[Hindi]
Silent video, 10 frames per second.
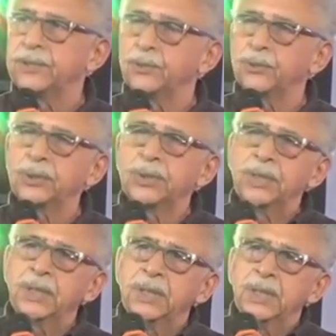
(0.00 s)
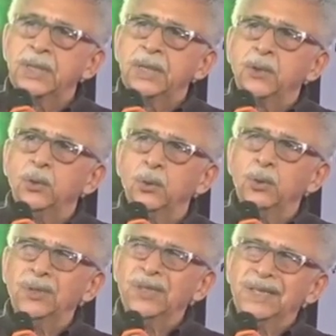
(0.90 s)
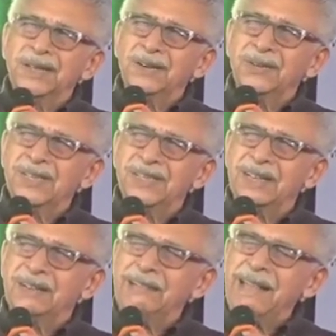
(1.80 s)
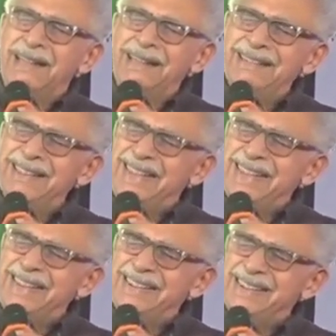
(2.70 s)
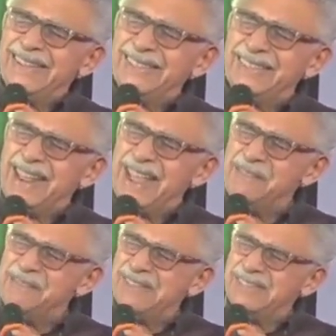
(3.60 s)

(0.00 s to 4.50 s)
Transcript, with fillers: अकलो समझ की कमी और तारीख से दूरी की वजह से भारतीय मुआशरे